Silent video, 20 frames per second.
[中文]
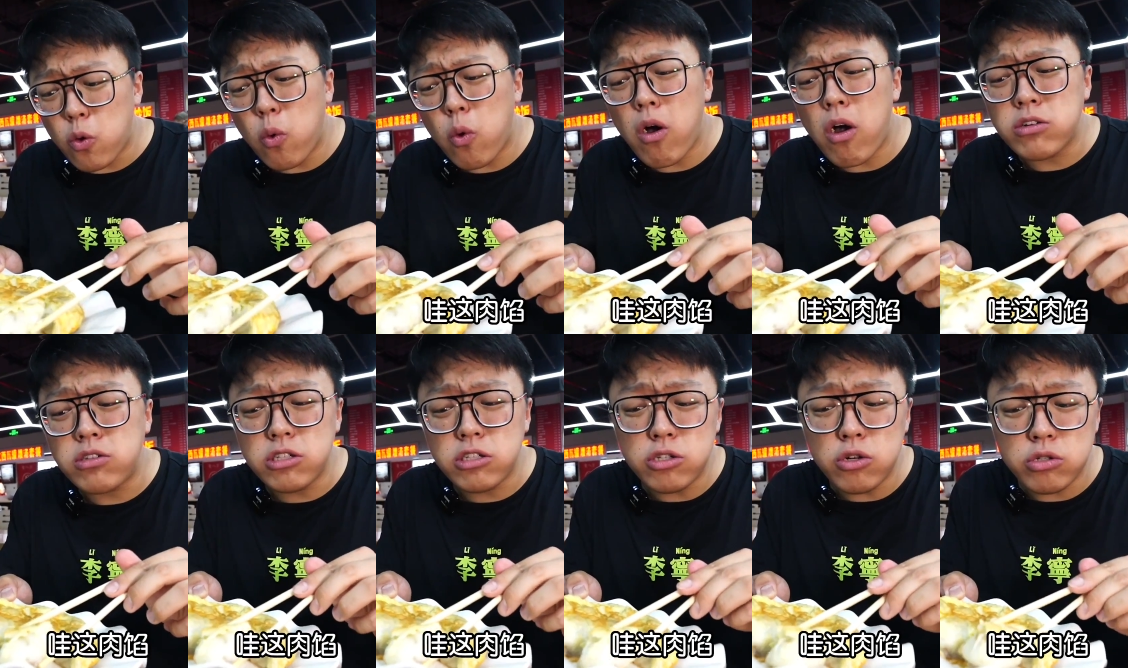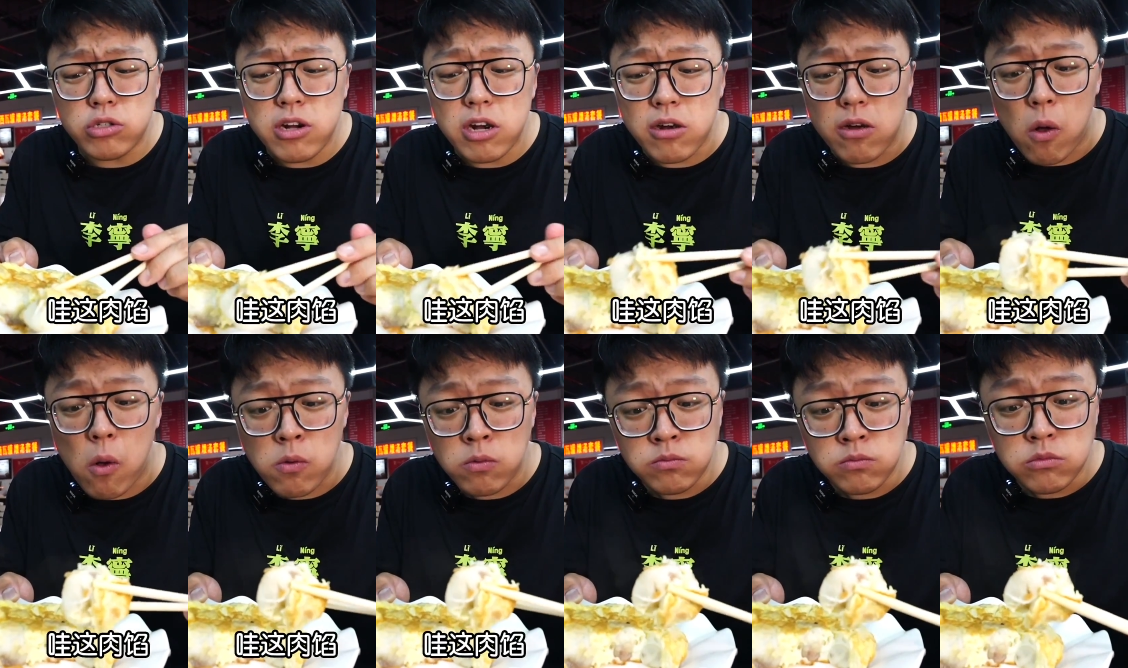哇，这肉馅，
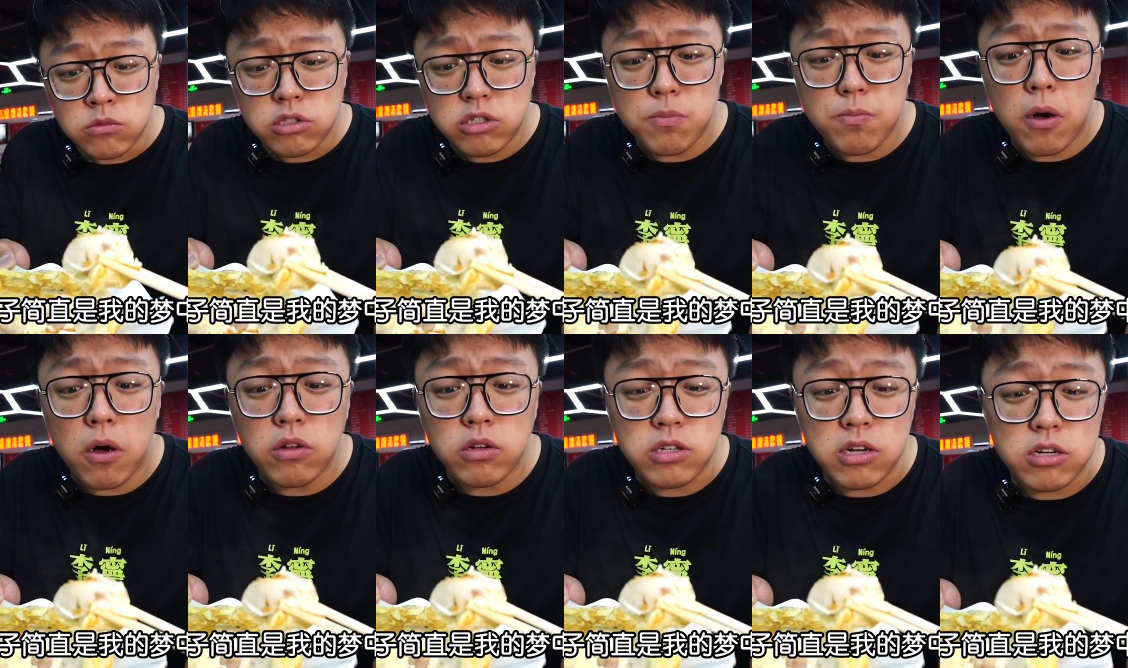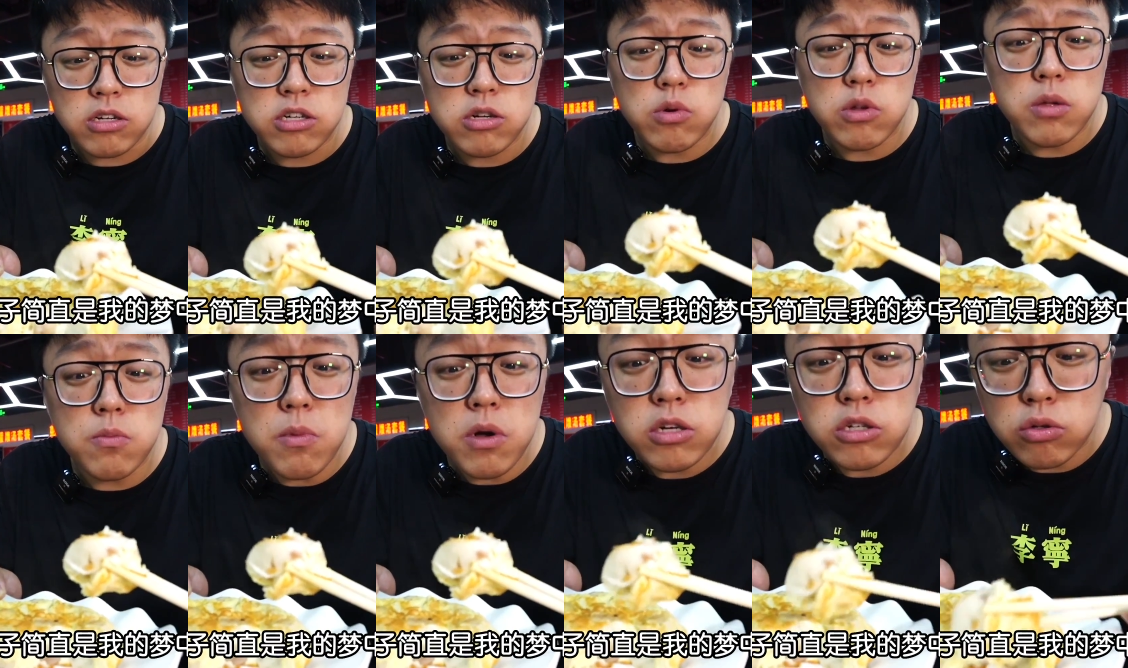这包子简直是我
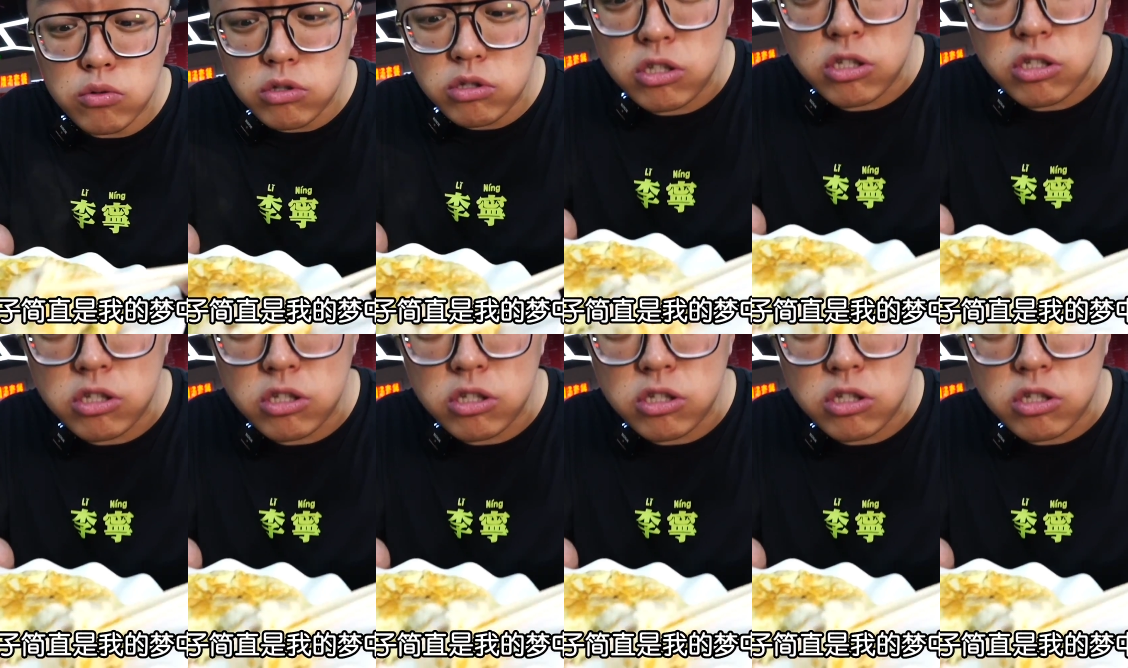的梦中